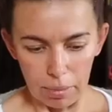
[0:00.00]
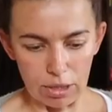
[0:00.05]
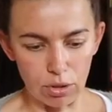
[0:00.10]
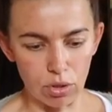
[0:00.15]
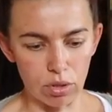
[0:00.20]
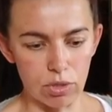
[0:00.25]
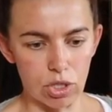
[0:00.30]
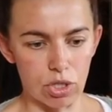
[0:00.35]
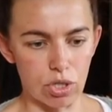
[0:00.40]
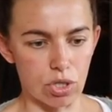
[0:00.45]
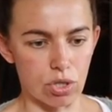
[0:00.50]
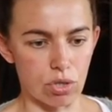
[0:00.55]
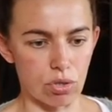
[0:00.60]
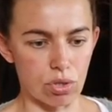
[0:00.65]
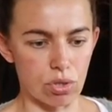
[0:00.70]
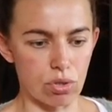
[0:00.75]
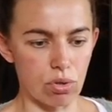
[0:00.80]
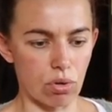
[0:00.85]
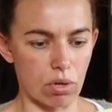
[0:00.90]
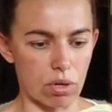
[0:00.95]
Потом еще, что
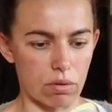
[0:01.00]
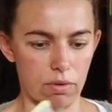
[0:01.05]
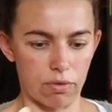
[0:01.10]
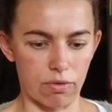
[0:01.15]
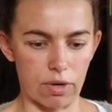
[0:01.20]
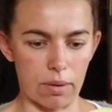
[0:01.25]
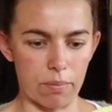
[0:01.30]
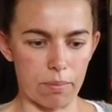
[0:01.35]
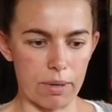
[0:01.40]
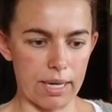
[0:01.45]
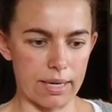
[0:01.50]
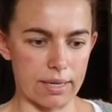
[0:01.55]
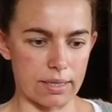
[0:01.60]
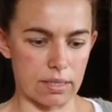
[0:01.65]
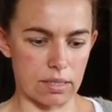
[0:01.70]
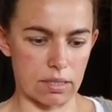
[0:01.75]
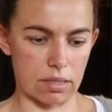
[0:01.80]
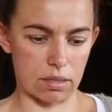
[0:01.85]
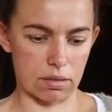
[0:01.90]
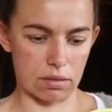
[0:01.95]
здорово, в
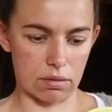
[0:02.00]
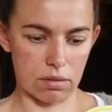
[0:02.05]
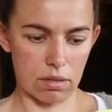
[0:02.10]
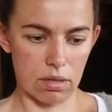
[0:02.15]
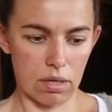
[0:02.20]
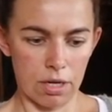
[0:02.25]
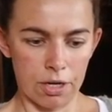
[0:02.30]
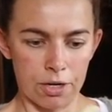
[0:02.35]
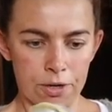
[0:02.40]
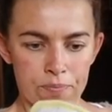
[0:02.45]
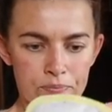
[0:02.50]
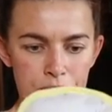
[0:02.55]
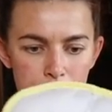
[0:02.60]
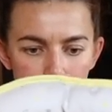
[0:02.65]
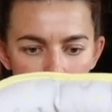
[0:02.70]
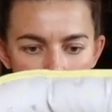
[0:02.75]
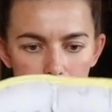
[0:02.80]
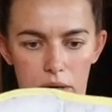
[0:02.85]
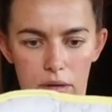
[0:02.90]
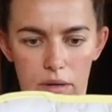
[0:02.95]
комплекте
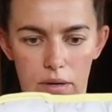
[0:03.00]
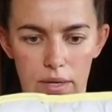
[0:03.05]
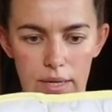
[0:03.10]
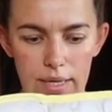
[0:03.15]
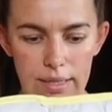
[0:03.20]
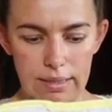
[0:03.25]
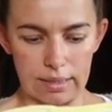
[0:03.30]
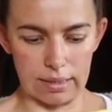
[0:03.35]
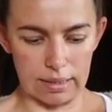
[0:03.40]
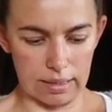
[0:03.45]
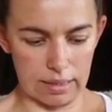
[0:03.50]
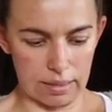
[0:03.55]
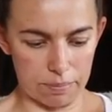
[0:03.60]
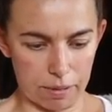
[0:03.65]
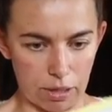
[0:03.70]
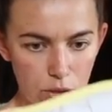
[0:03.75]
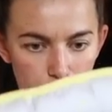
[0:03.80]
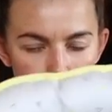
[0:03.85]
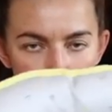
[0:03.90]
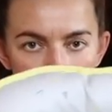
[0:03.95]
а, этой
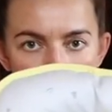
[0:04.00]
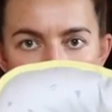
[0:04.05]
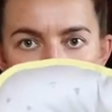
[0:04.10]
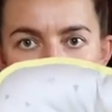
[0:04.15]
подушки